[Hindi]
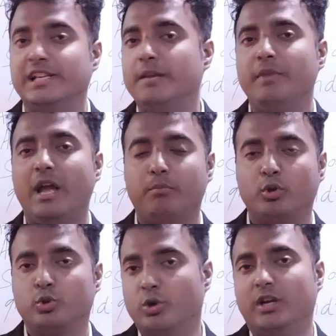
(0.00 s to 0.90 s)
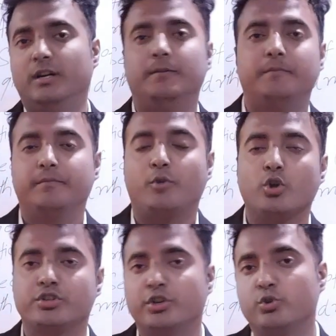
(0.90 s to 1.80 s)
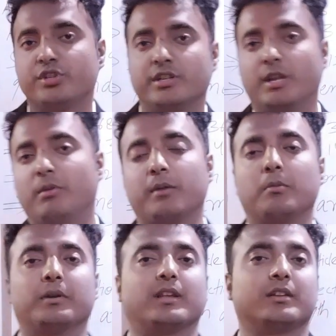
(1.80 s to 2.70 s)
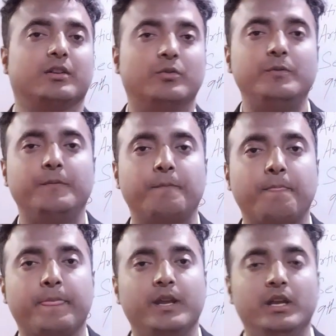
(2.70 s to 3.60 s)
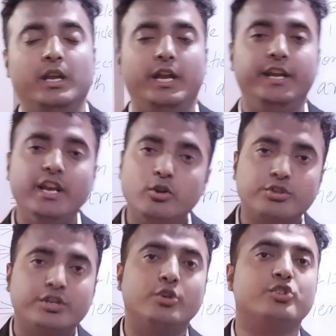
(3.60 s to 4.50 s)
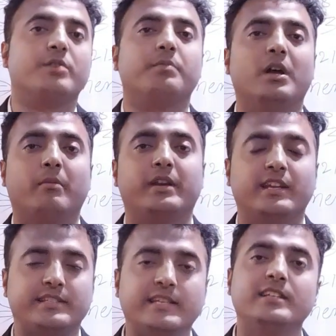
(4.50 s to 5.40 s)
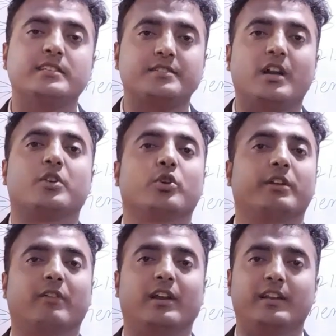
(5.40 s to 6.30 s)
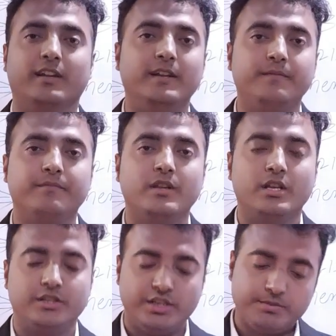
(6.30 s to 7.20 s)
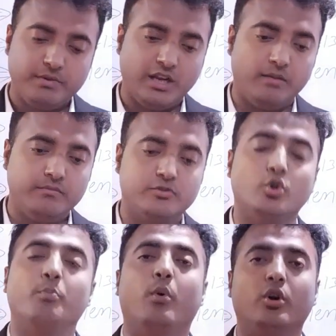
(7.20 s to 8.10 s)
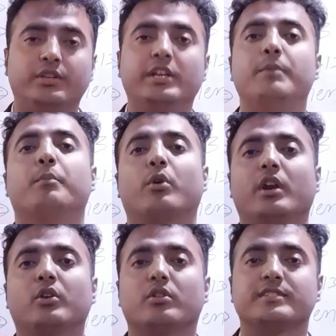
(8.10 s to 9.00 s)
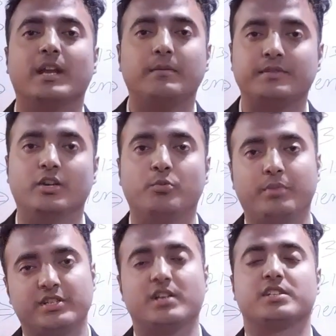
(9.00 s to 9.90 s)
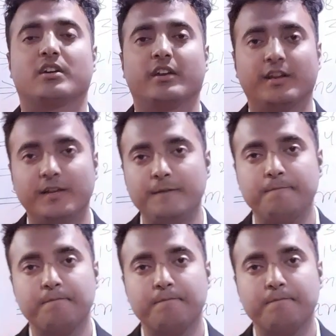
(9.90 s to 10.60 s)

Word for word: चलिए मैं आपको थोड़ा कॉन्स्टिट्यूशन के बारे में बताता हूँ इंडियन कॉन्स्टिट्यूशन पे हमारी एक सीरीज़ स्टार्ट होने वाली है जिसमें हम जो बहुत ही इंपॉर्टेंट कॉन्सेप्ट हैं उन पर चर्चा करेंगे